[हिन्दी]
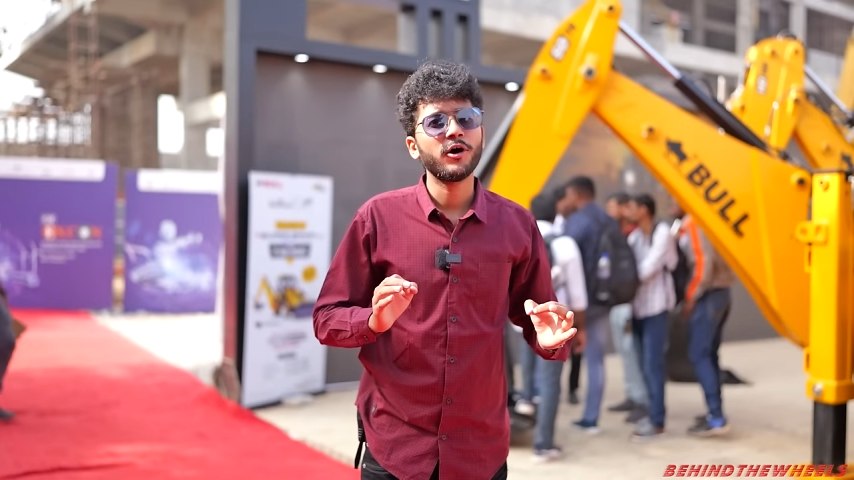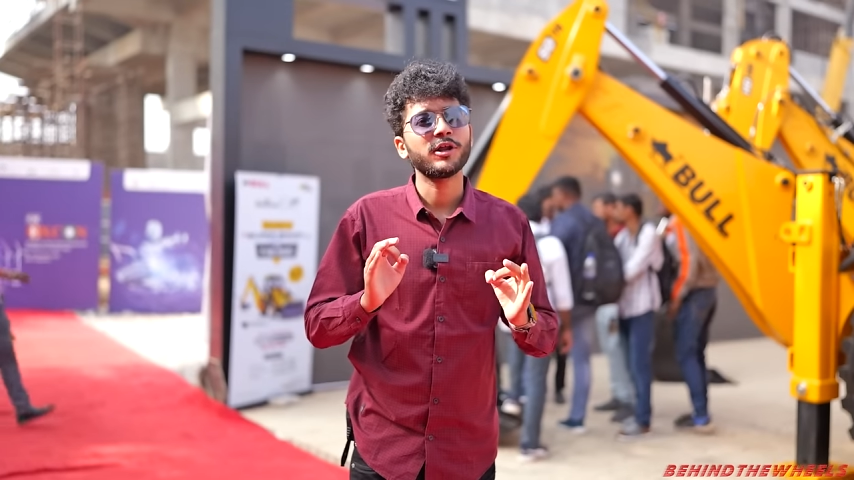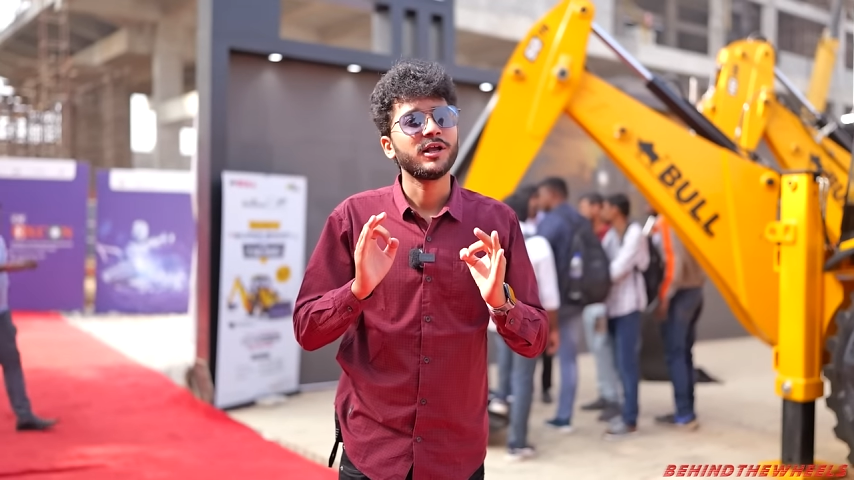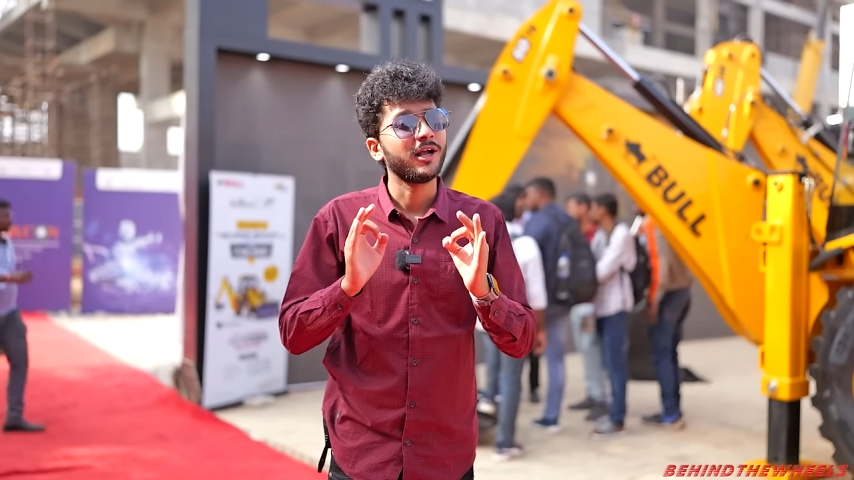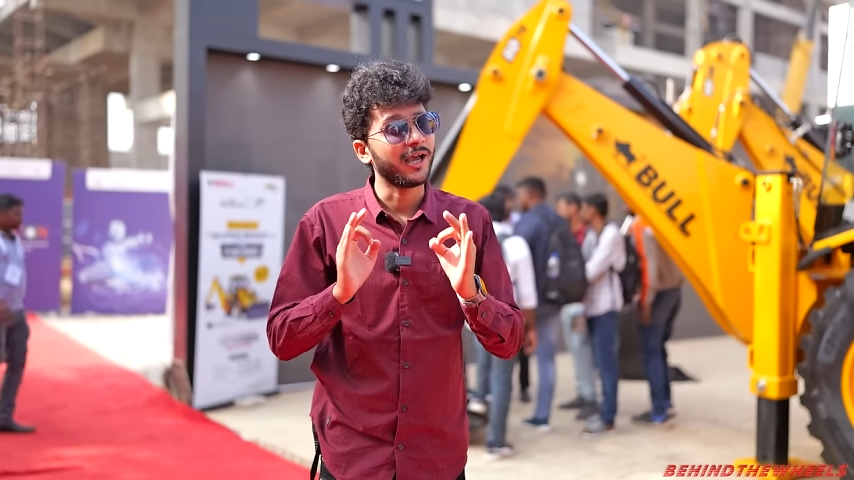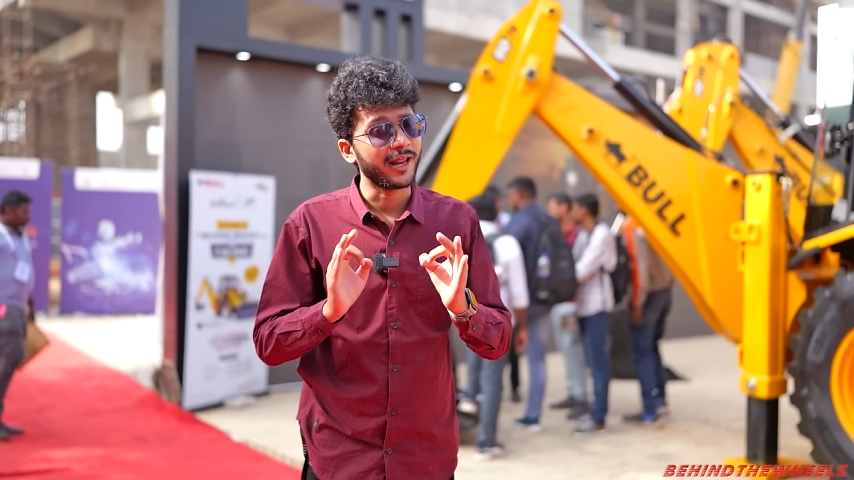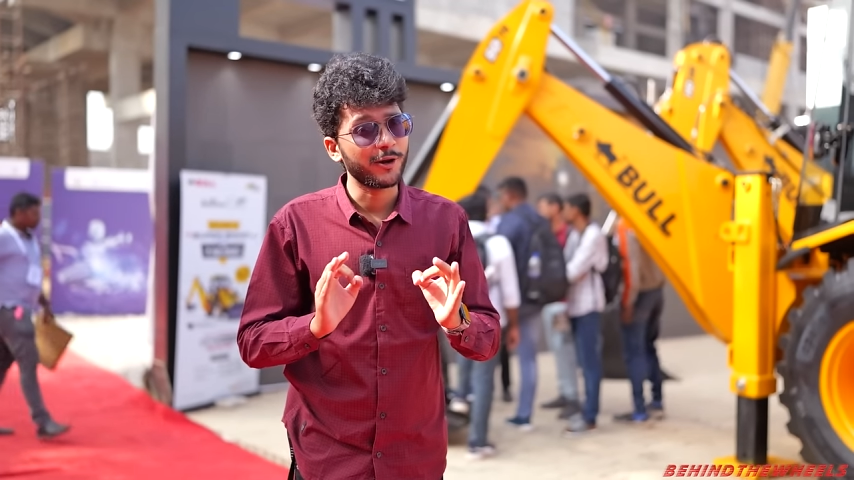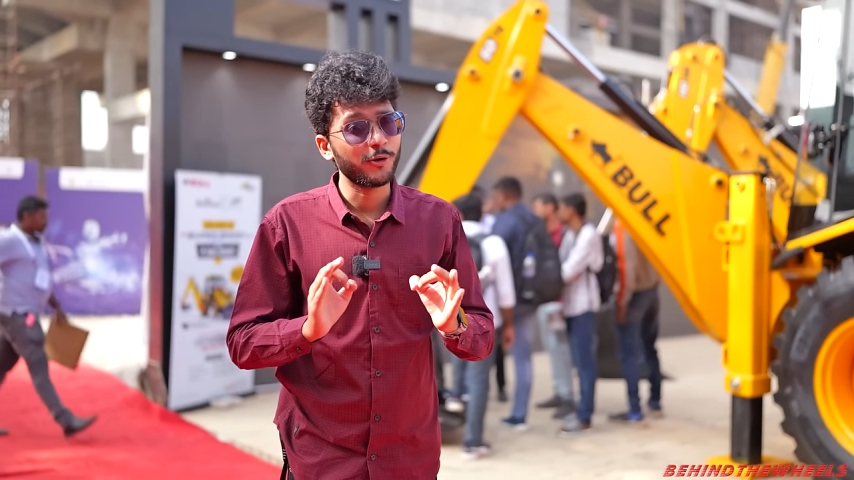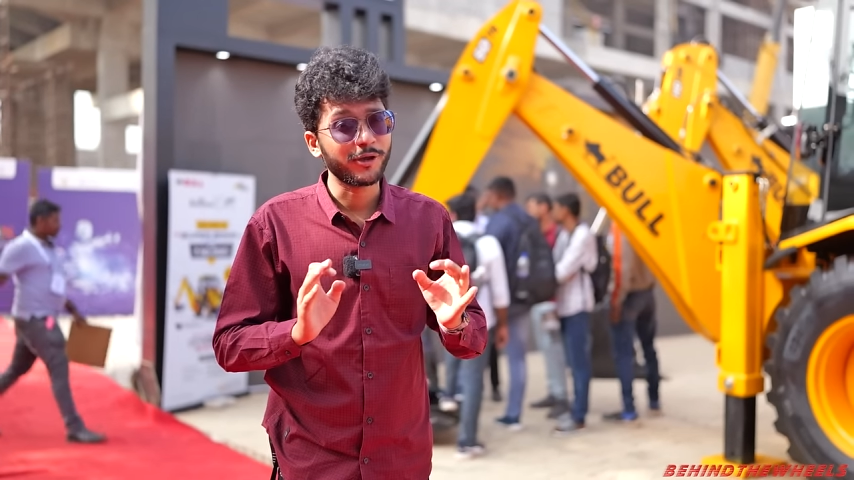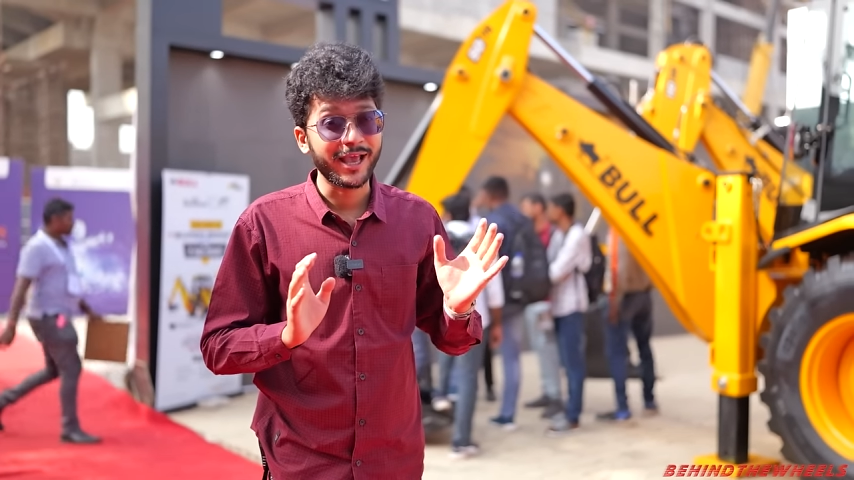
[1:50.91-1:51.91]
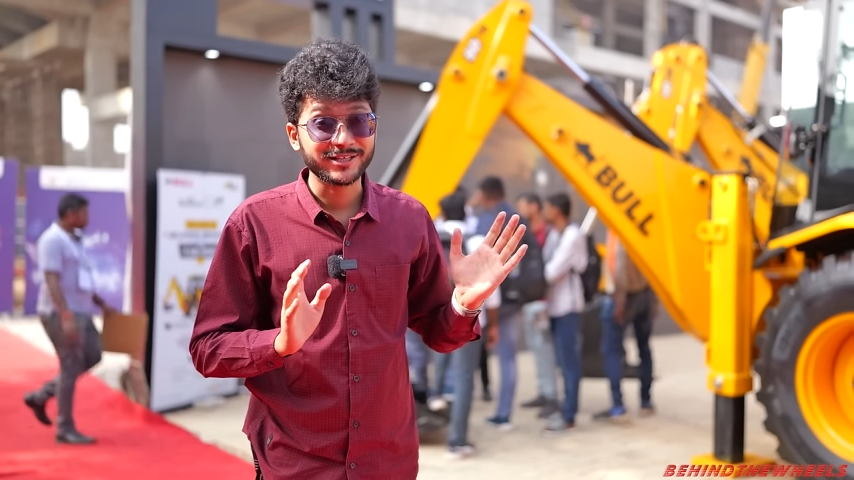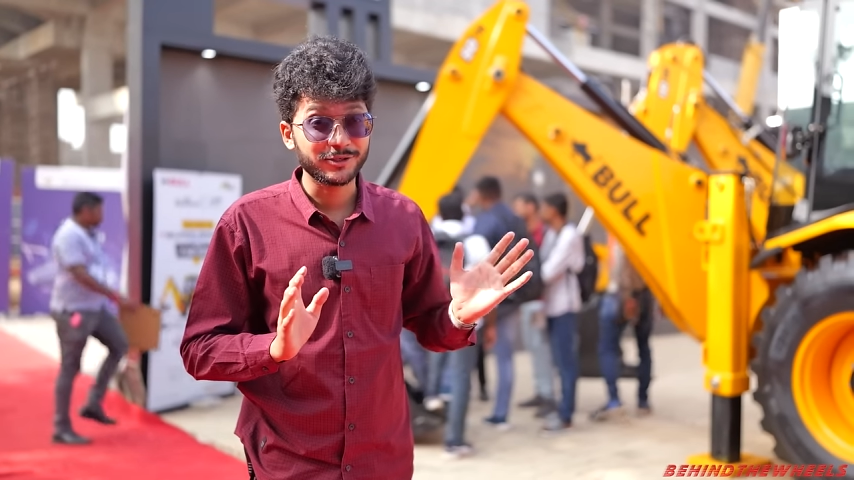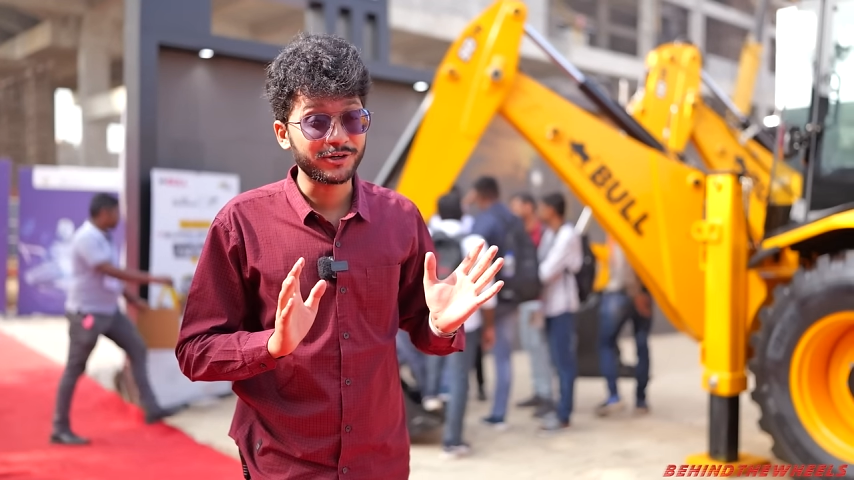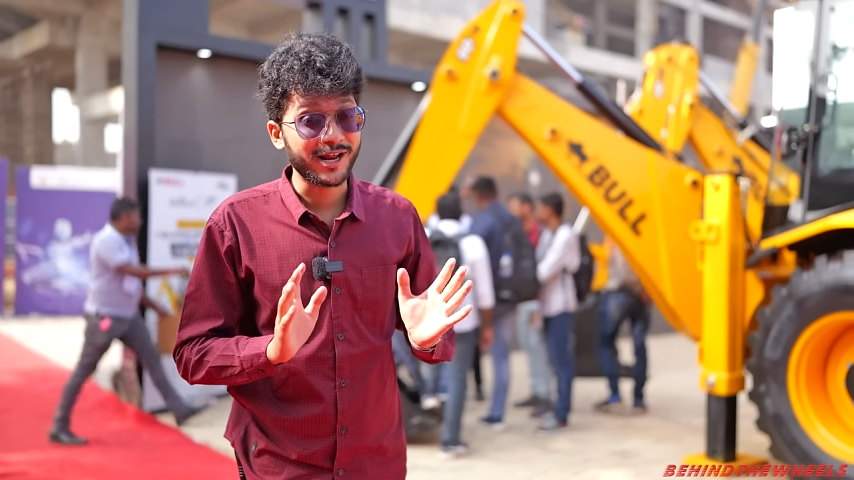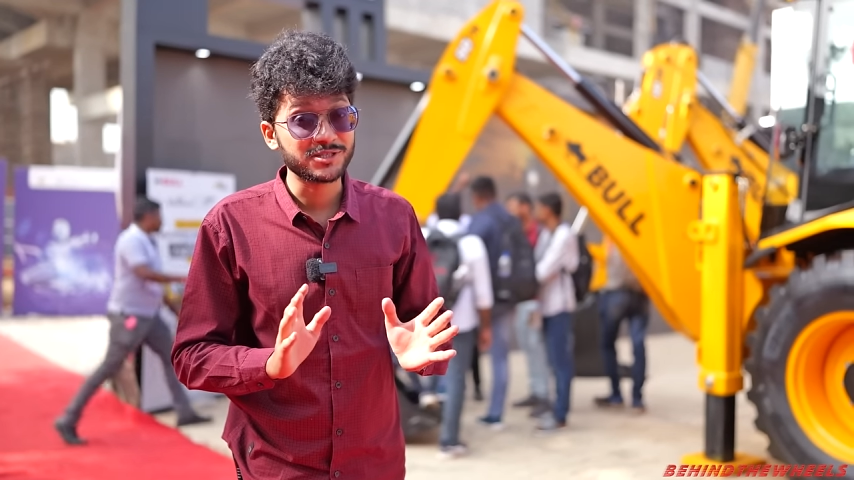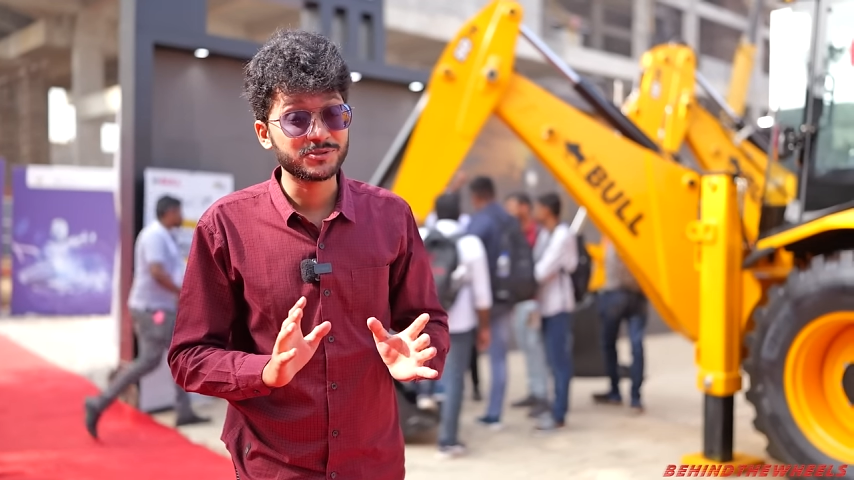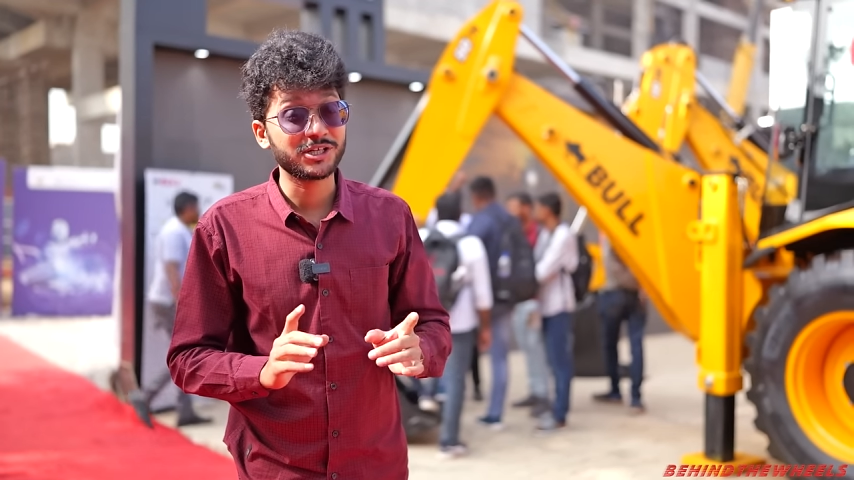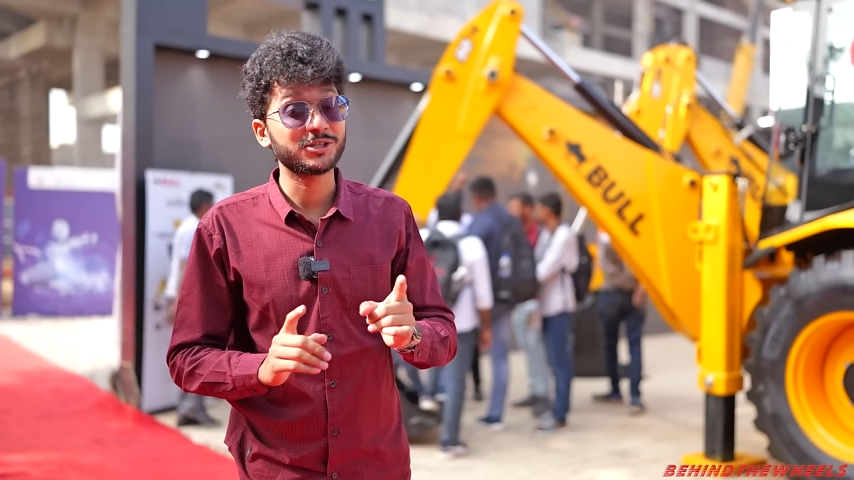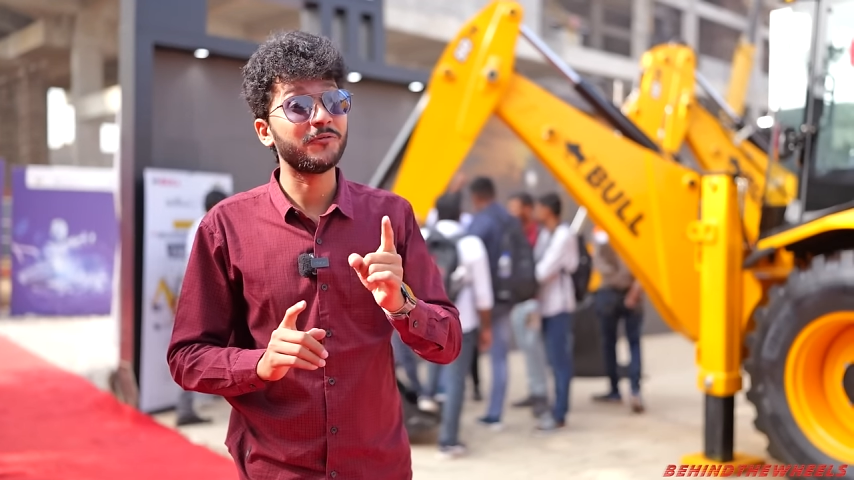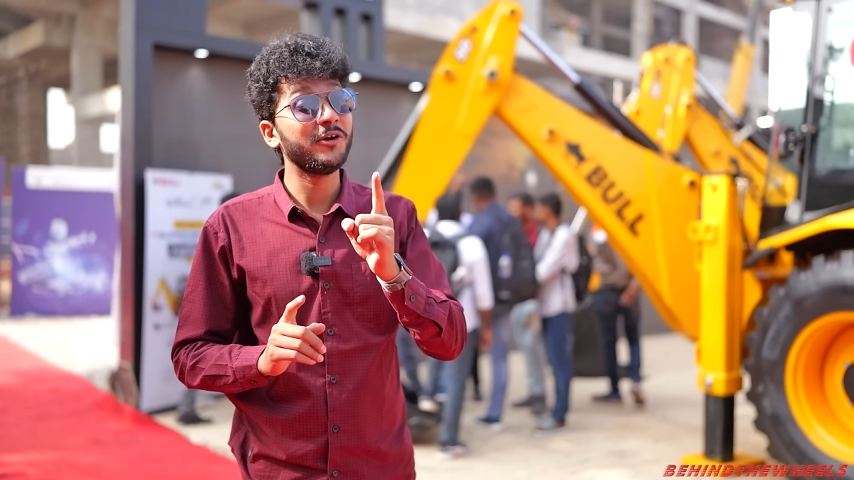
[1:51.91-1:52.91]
और करारो के एक्सल और ट्रांसमिशन है तो